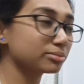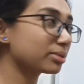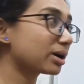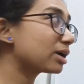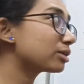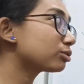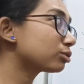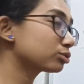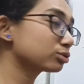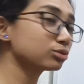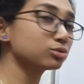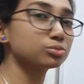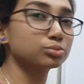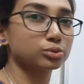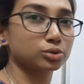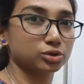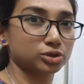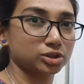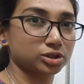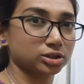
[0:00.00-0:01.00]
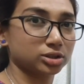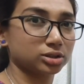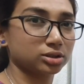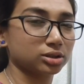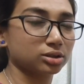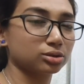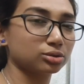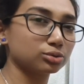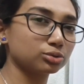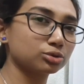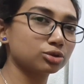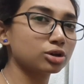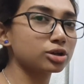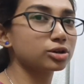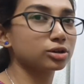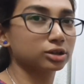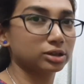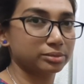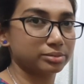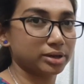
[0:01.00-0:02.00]
বা নতুন পড়ছি দুটোই
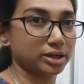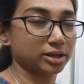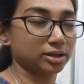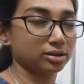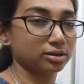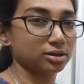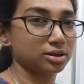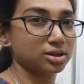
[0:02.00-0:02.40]
হতে পারে